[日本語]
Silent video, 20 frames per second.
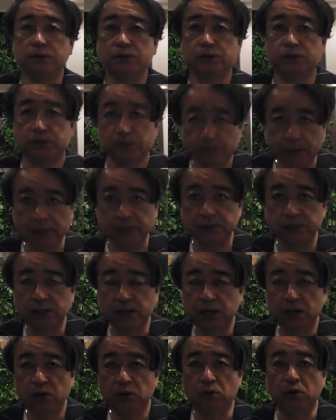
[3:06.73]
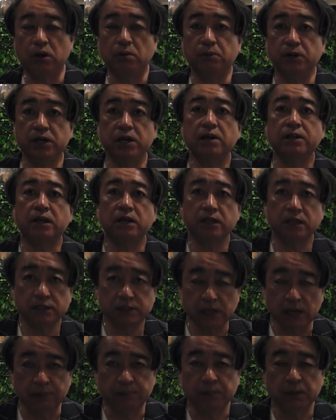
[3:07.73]
ツーベースこれもいい当たりで
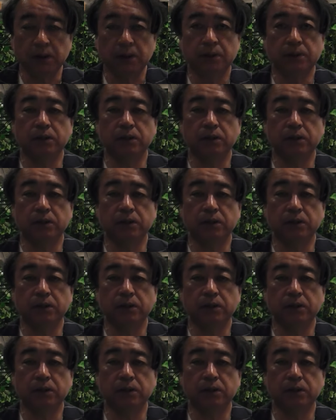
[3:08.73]
した